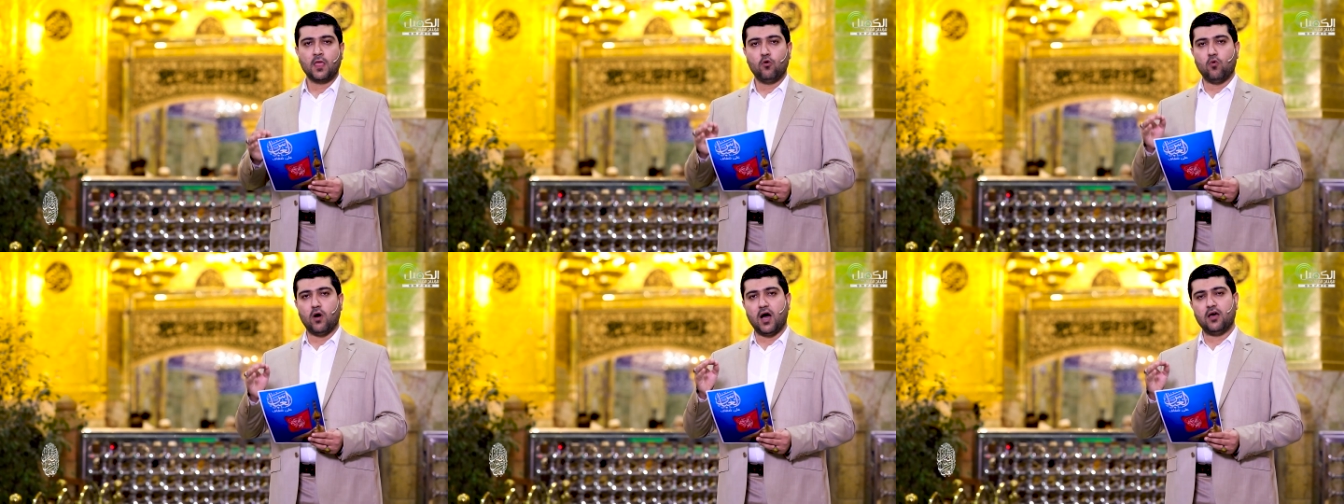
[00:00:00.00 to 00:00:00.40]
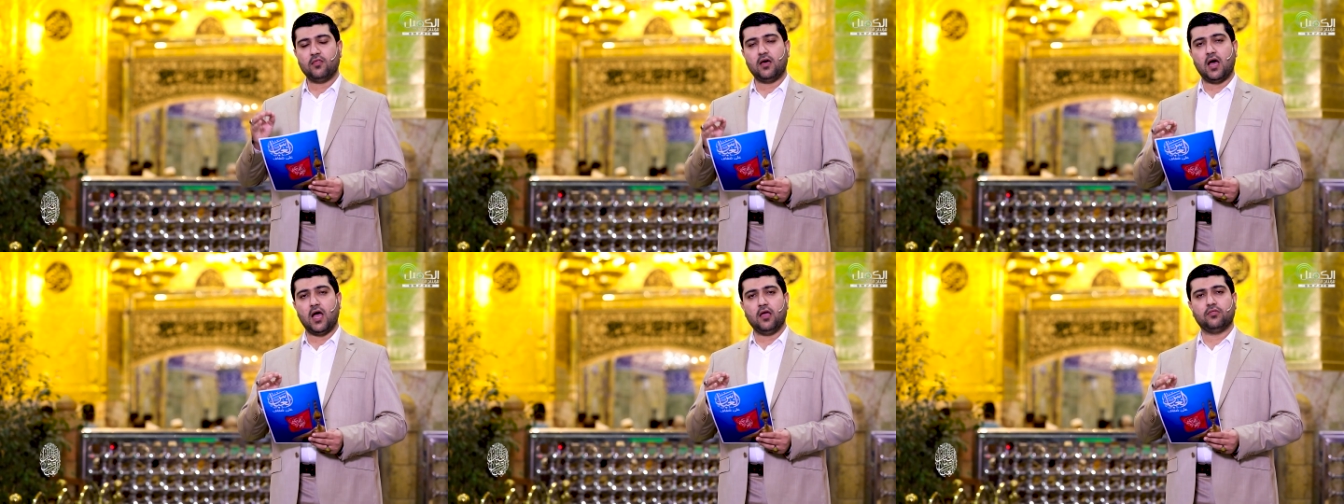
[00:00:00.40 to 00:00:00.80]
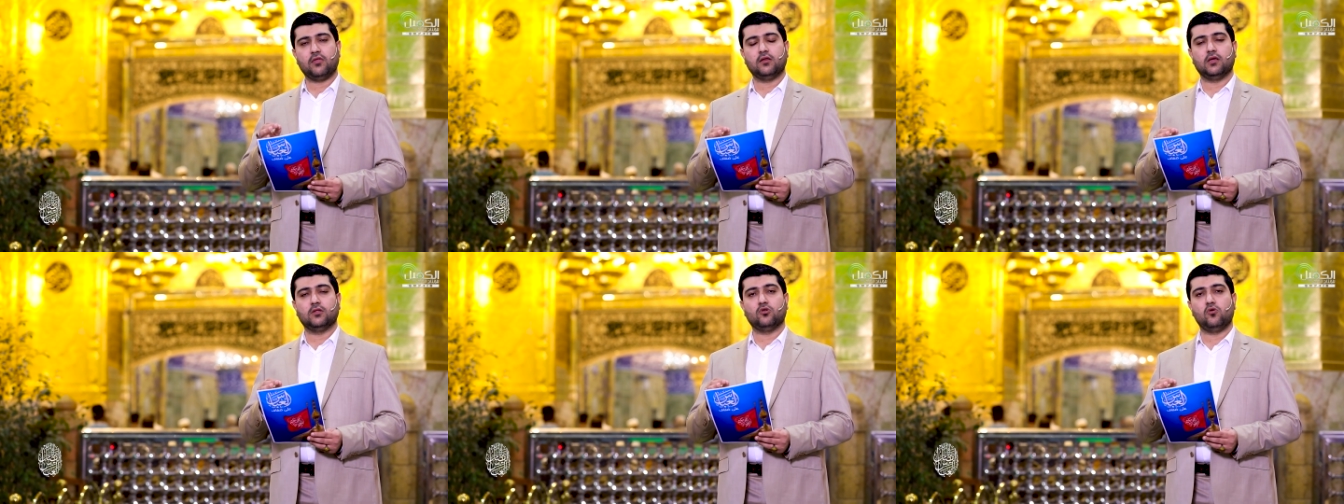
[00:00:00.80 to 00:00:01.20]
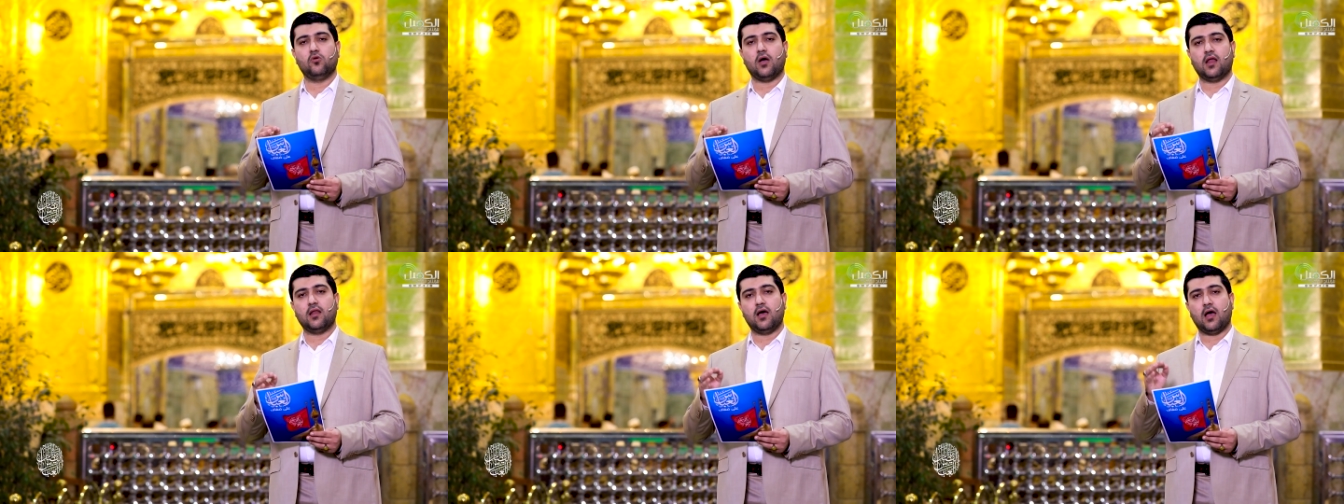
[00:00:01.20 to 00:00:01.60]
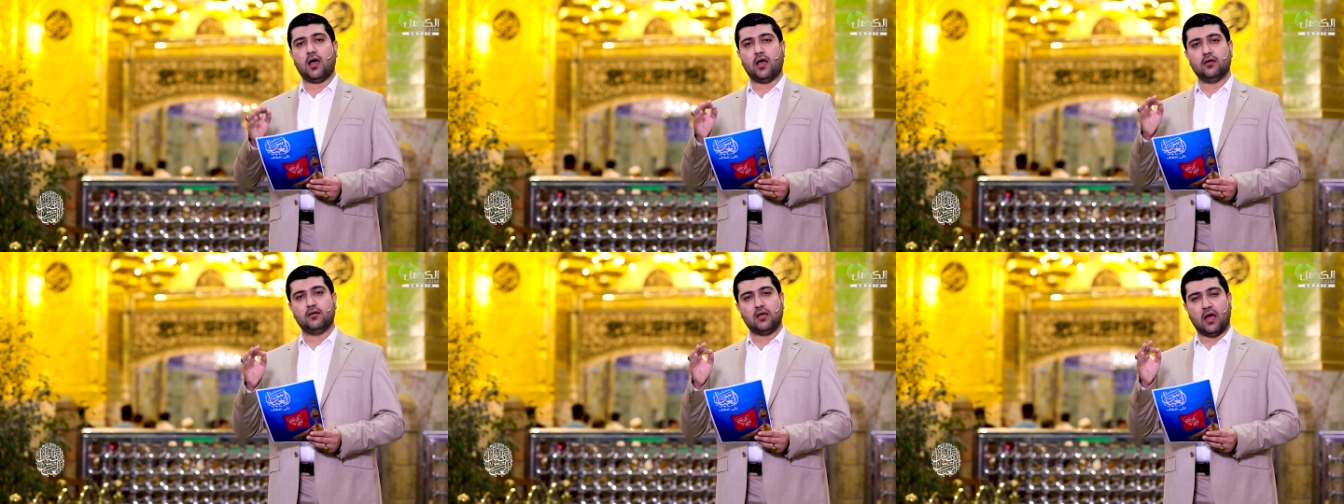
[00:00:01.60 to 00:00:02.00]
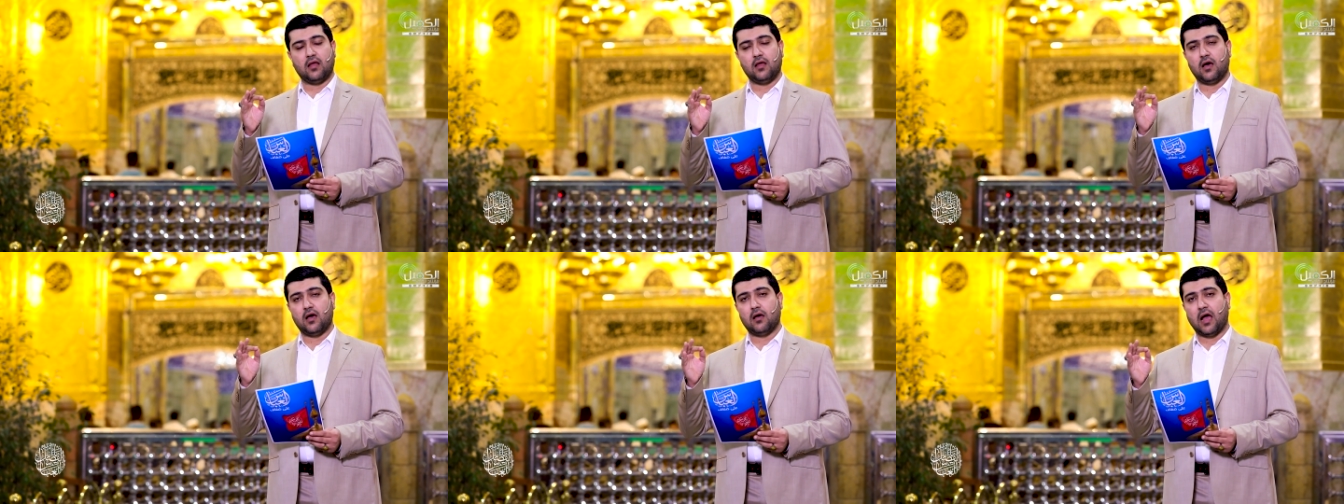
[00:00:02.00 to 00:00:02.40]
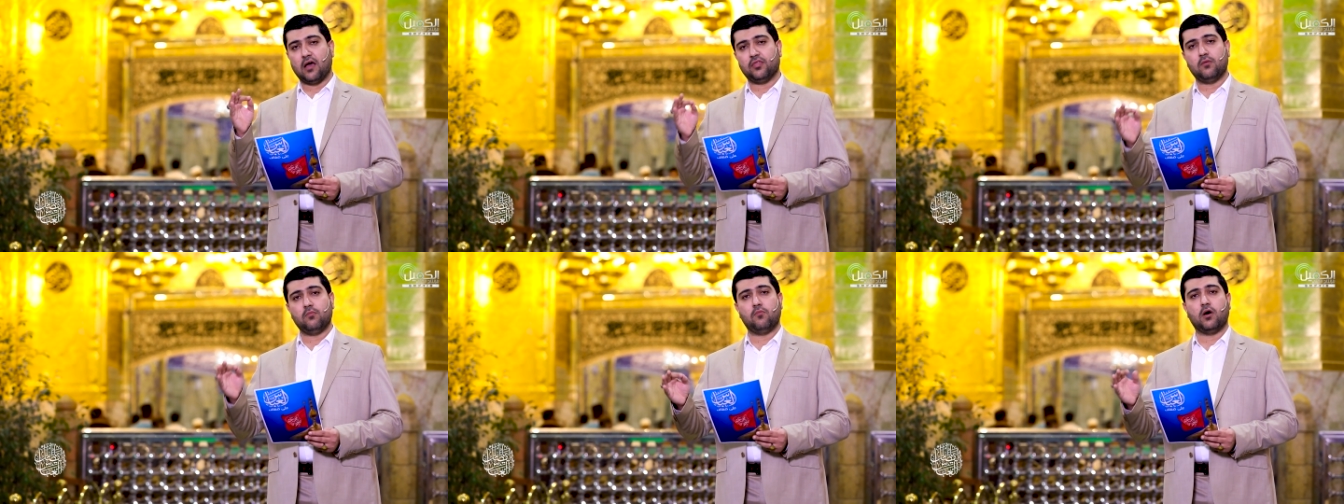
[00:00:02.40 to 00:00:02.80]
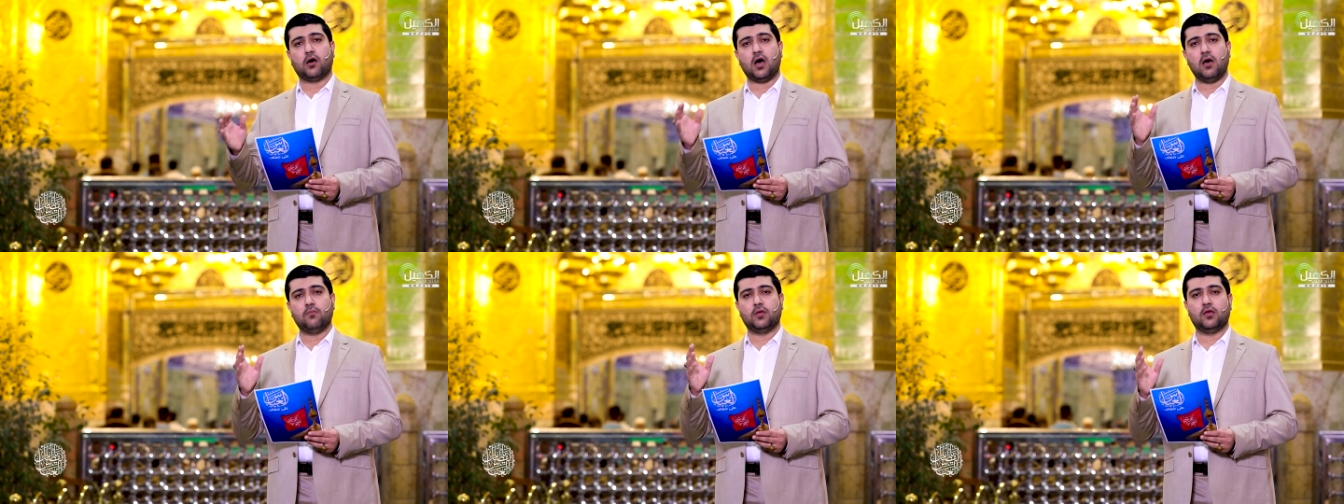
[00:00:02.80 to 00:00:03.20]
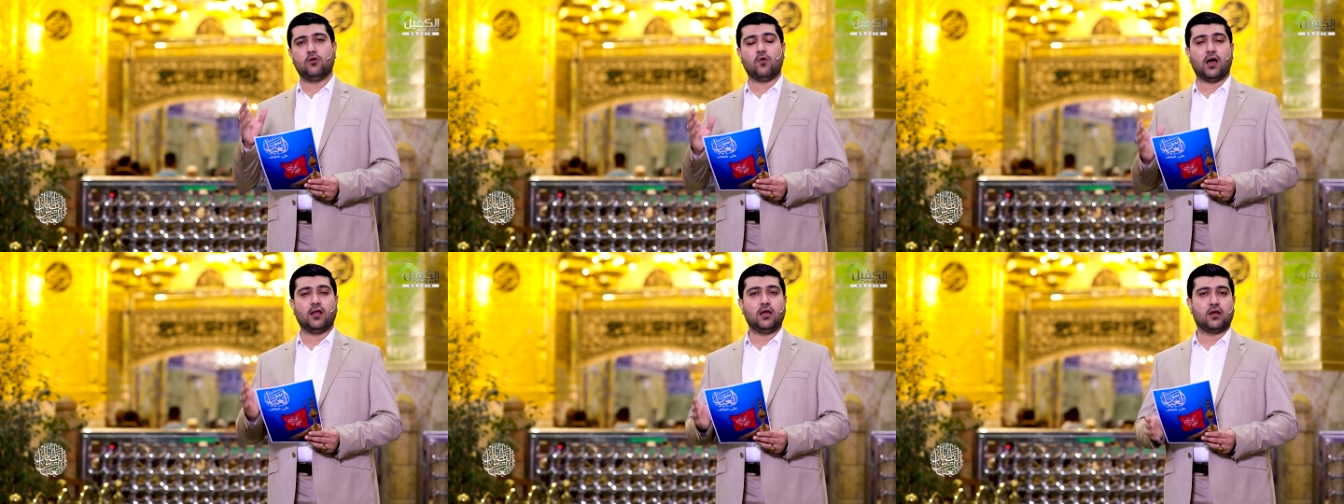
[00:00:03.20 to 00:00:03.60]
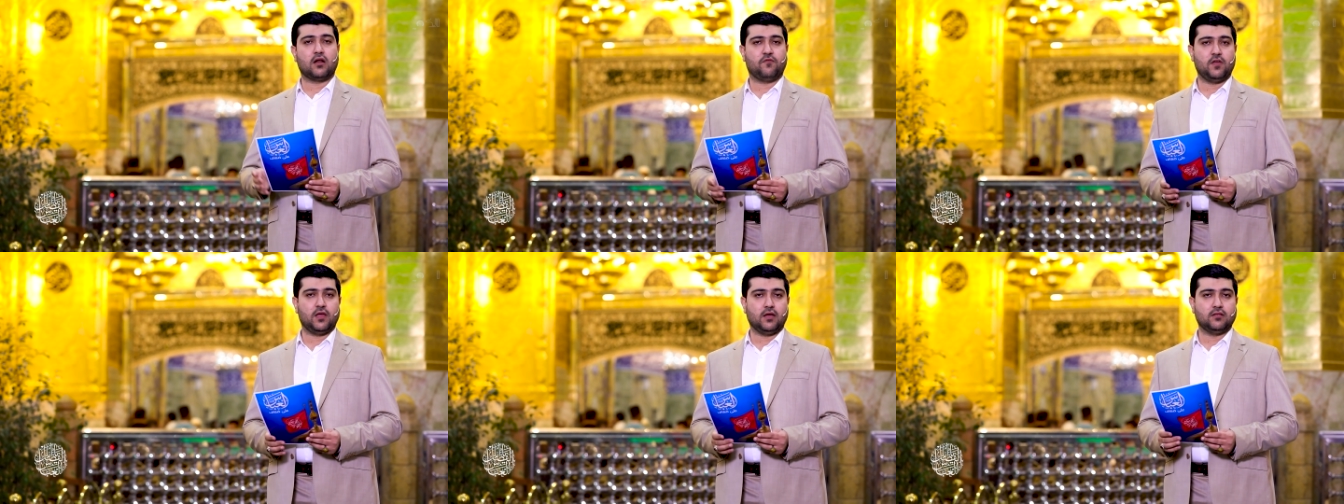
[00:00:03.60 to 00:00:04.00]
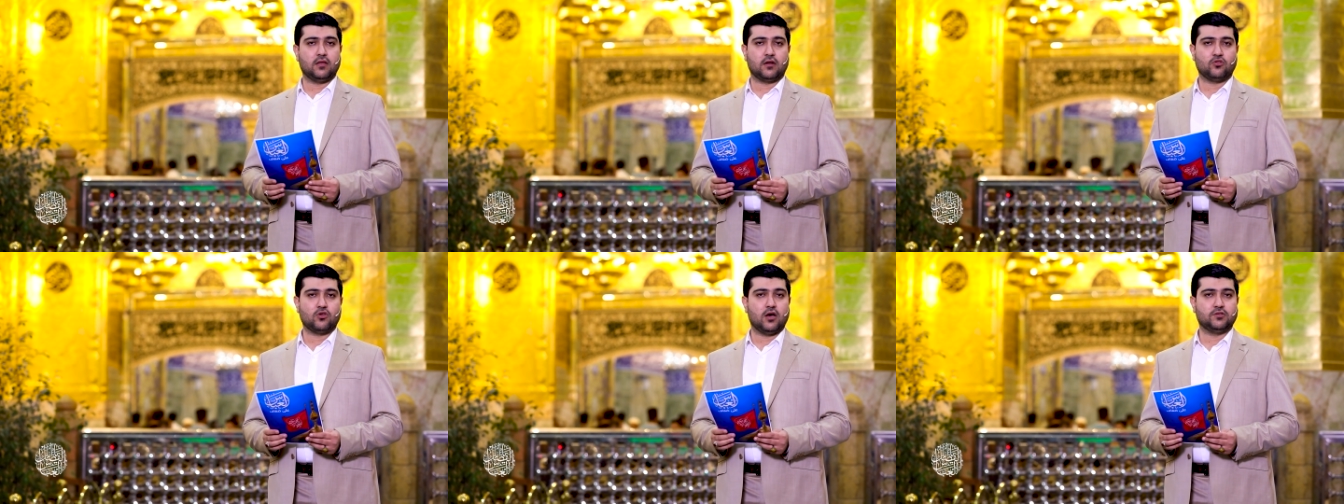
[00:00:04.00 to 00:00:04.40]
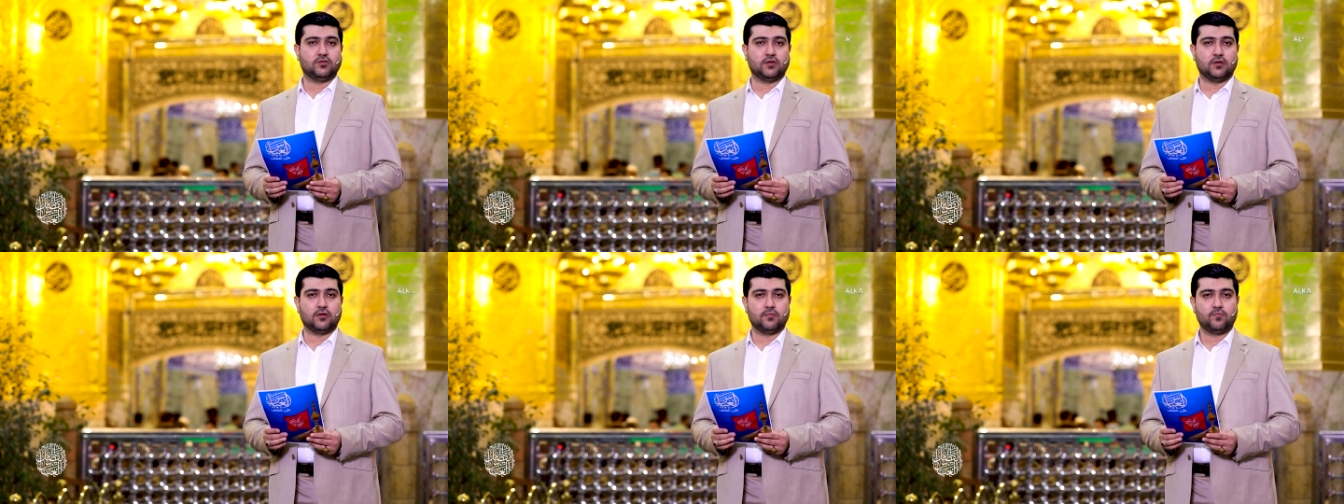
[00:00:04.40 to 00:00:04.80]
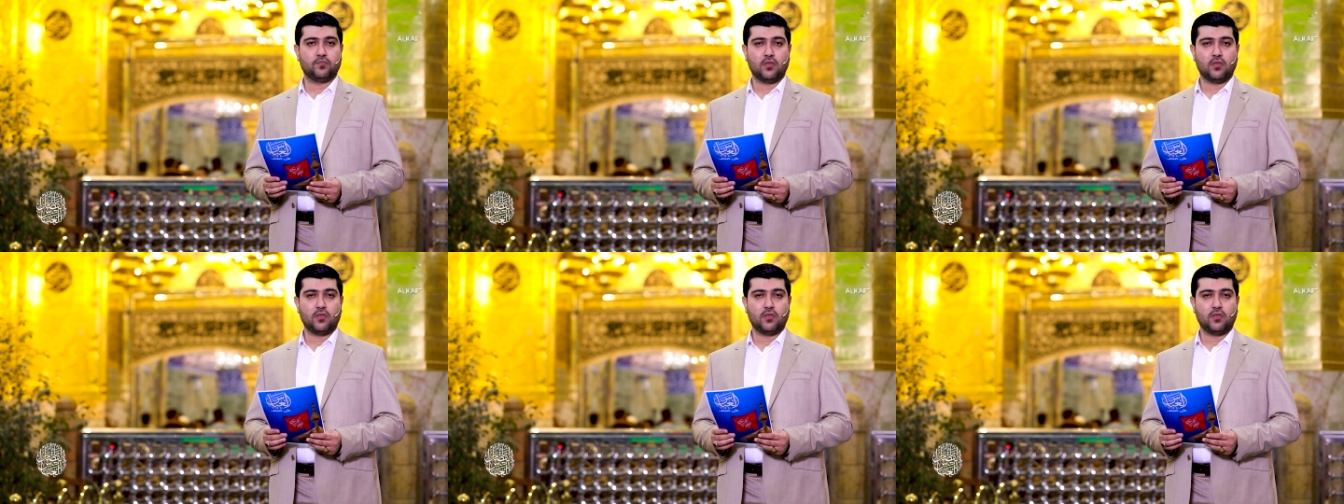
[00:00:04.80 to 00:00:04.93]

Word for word: وهذا ايضا يدل على على عظم مقامه وعلى رفيع درجاته